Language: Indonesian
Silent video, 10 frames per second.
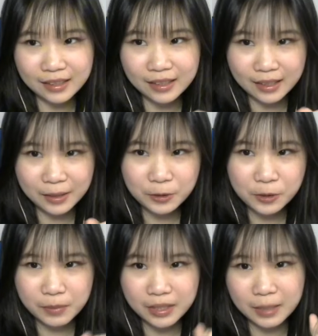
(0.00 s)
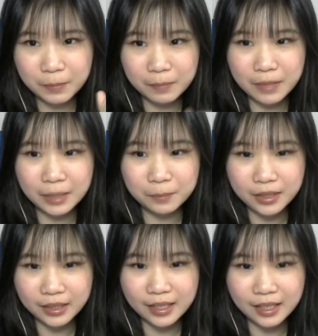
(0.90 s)
Jadi kan aku cuma dapat
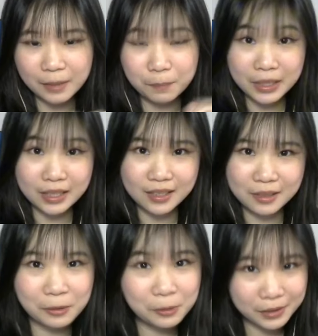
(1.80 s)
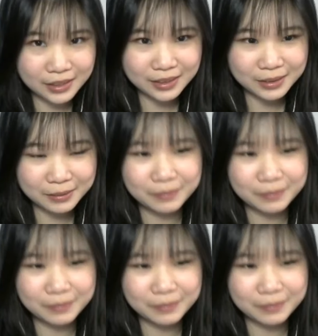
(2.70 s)
barang-barang yang ampas duluan.